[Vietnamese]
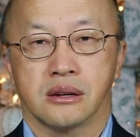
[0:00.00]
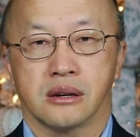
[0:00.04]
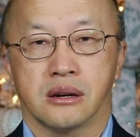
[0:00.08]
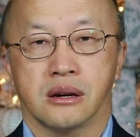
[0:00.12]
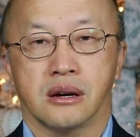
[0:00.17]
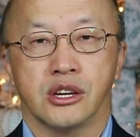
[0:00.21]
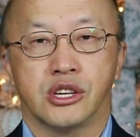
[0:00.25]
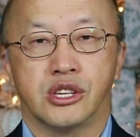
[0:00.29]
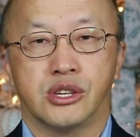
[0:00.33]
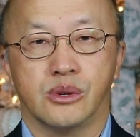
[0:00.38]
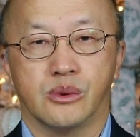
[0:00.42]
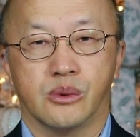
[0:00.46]

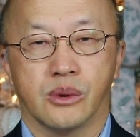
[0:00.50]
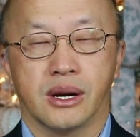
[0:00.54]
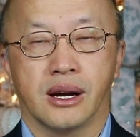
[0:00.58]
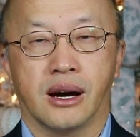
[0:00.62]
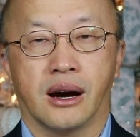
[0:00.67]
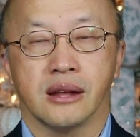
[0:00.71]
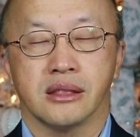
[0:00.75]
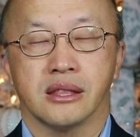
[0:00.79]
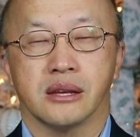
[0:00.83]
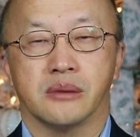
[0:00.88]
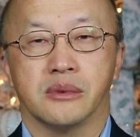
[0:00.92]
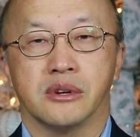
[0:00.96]
cái xỉu là
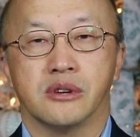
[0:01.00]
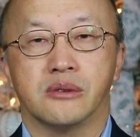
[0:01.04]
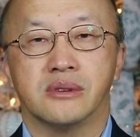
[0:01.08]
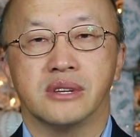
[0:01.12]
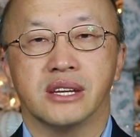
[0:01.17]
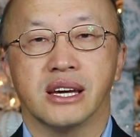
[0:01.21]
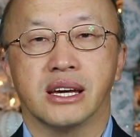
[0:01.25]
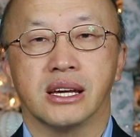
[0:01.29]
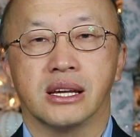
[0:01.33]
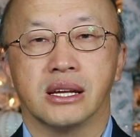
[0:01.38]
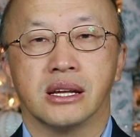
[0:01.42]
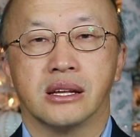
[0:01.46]
hàng nào mà luôn
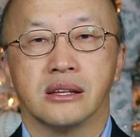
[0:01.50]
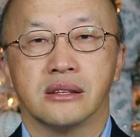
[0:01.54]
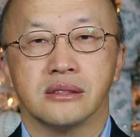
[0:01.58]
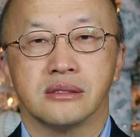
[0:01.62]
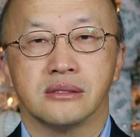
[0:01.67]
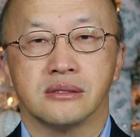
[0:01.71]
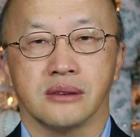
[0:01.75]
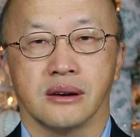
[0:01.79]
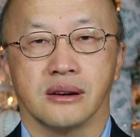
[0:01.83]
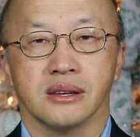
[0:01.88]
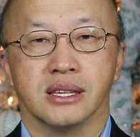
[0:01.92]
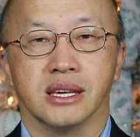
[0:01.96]
nên
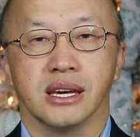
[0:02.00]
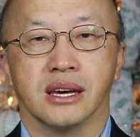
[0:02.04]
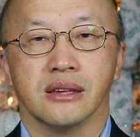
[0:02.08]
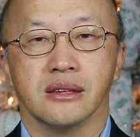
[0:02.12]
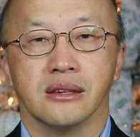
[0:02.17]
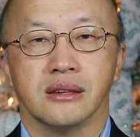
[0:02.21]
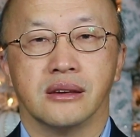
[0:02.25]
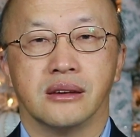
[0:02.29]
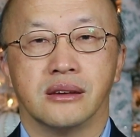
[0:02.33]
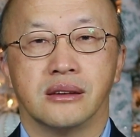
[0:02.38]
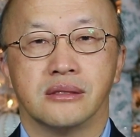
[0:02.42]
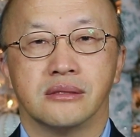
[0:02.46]
cho nhỉ
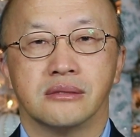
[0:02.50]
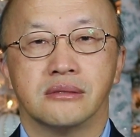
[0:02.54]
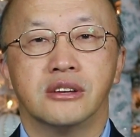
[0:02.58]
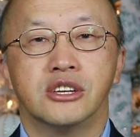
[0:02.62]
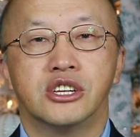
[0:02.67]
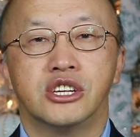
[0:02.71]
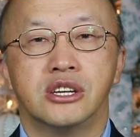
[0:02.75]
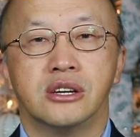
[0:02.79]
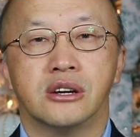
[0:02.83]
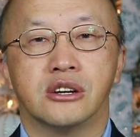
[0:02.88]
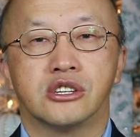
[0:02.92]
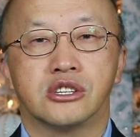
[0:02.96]
tí
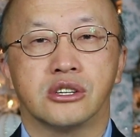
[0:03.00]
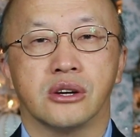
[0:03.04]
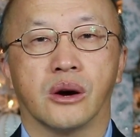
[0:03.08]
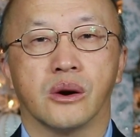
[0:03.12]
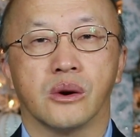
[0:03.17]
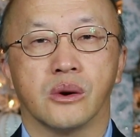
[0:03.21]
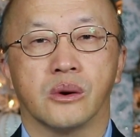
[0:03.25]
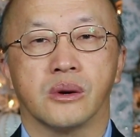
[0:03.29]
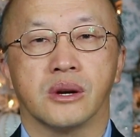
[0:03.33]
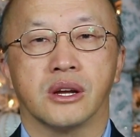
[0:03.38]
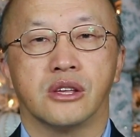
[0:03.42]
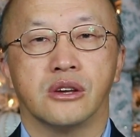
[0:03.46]
chia trâu
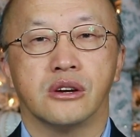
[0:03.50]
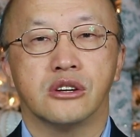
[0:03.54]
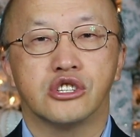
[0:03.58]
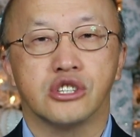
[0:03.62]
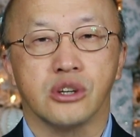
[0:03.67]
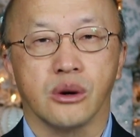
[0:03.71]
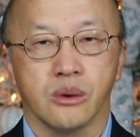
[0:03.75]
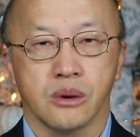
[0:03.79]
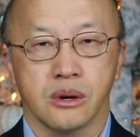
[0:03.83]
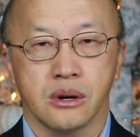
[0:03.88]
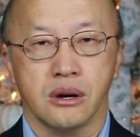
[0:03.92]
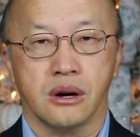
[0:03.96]
lo là giờ
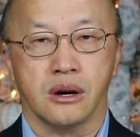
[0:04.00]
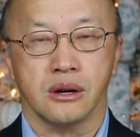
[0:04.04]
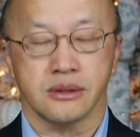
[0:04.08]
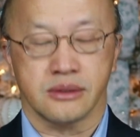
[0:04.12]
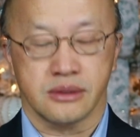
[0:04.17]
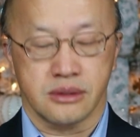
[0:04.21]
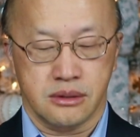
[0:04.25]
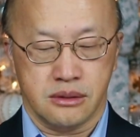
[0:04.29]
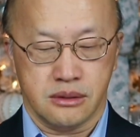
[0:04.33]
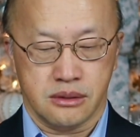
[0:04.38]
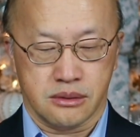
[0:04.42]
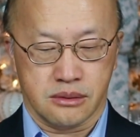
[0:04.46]
trâu có
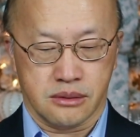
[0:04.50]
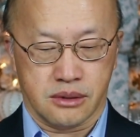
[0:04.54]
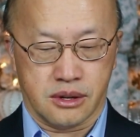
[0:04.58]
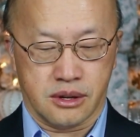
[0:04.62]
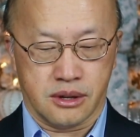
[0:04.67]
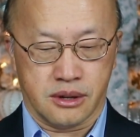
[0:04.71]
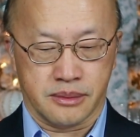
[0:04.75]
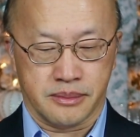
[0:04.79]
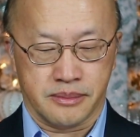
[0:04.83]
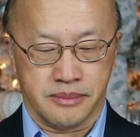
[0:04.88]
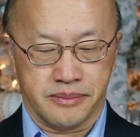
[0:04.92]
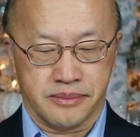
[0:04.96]
xíu nè,